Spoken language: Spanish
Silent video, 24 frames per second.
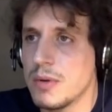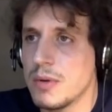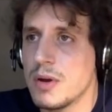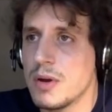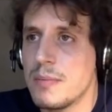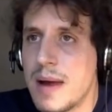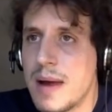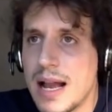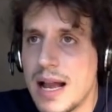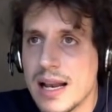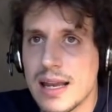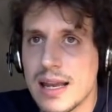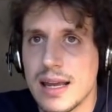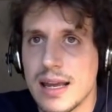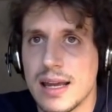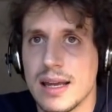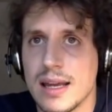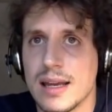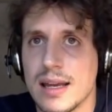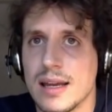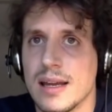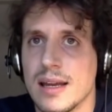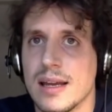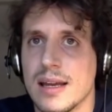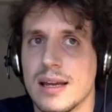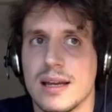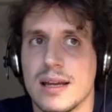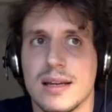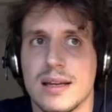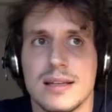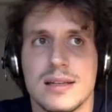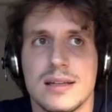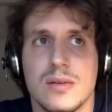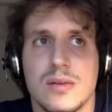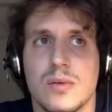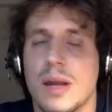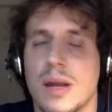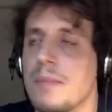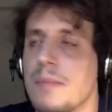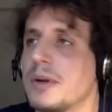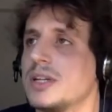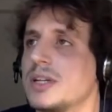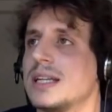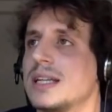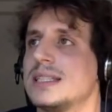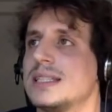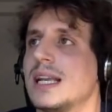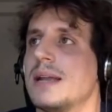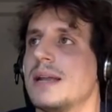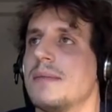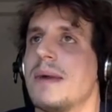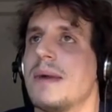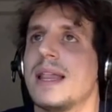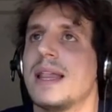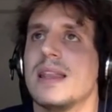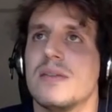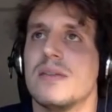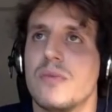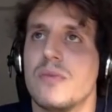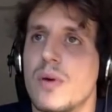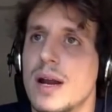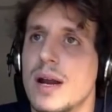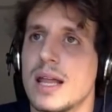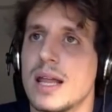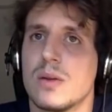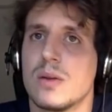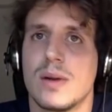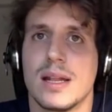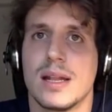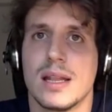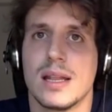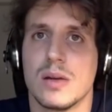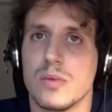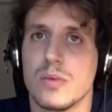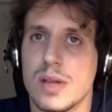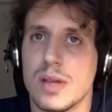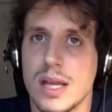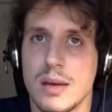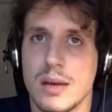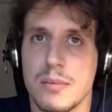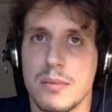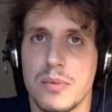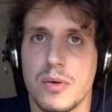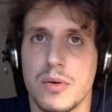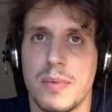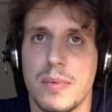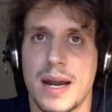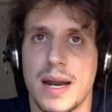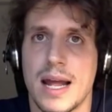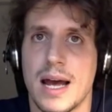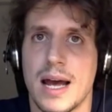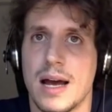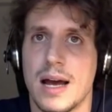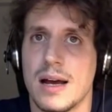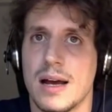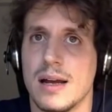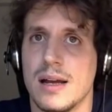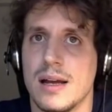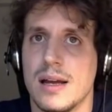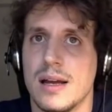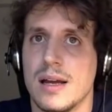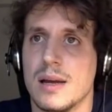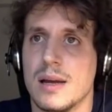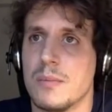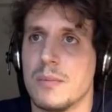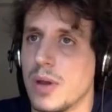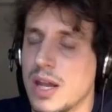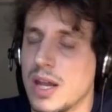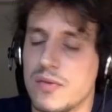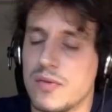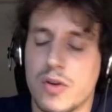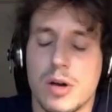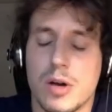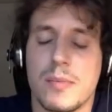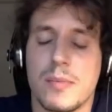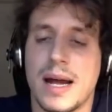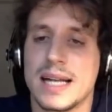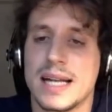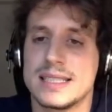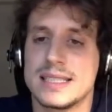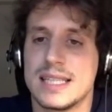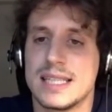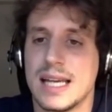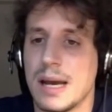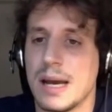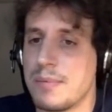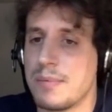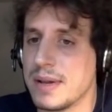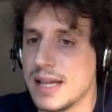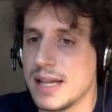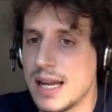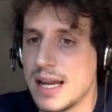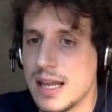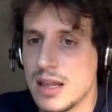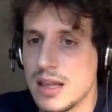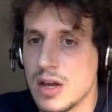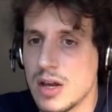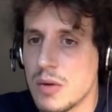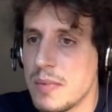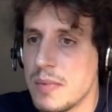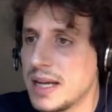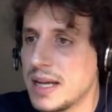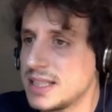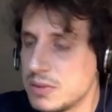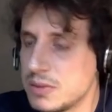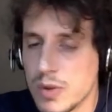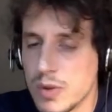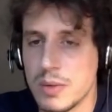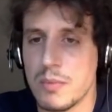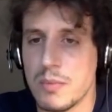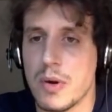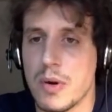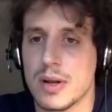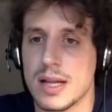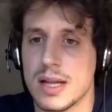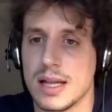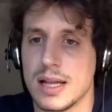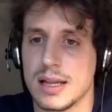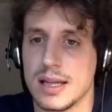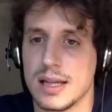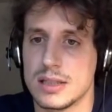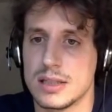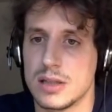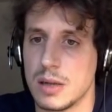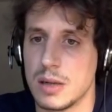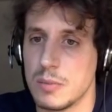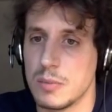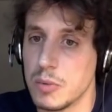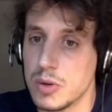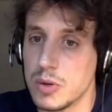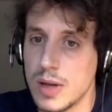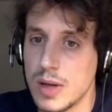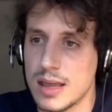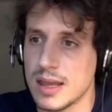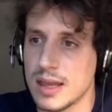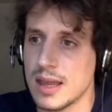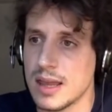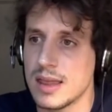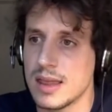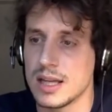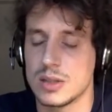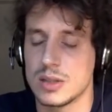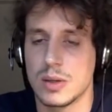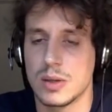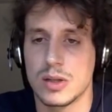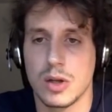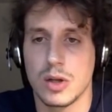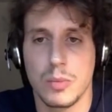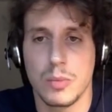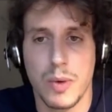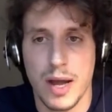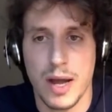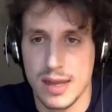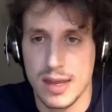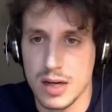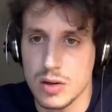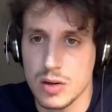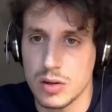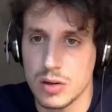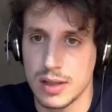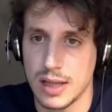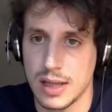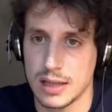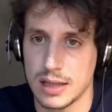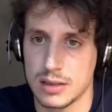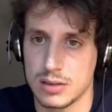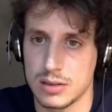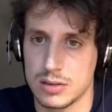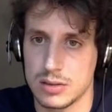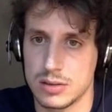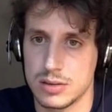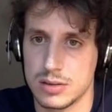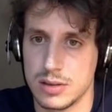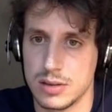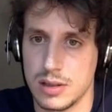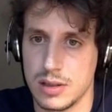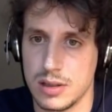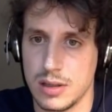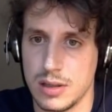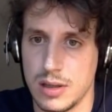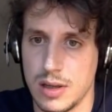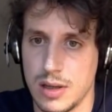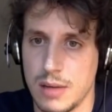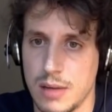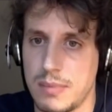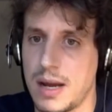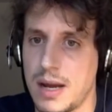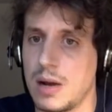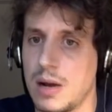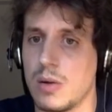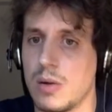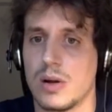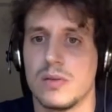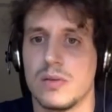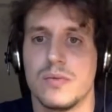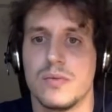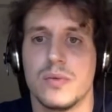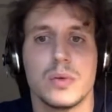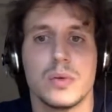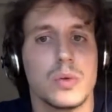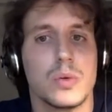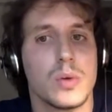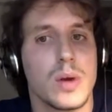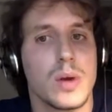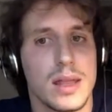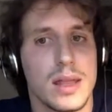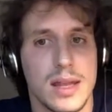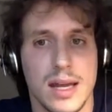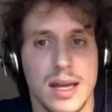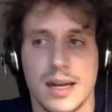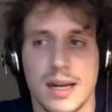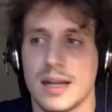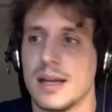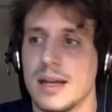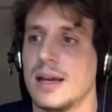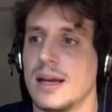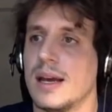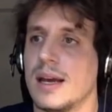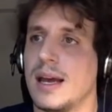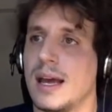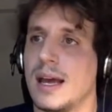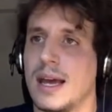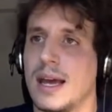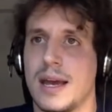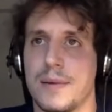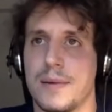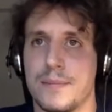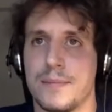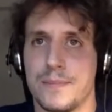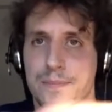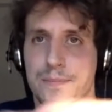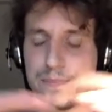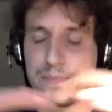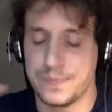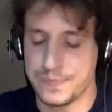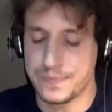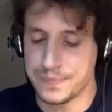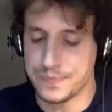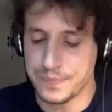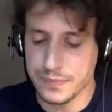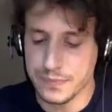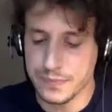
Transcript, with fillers: yo no veo mal que eh, una persona se le mande fuera durante un tiempo para poder formarse, aprender idiomas es muy importante hasta en el mundo de la ciencia y sobre todo por hacer contactos, para luego en un futuro hacer em,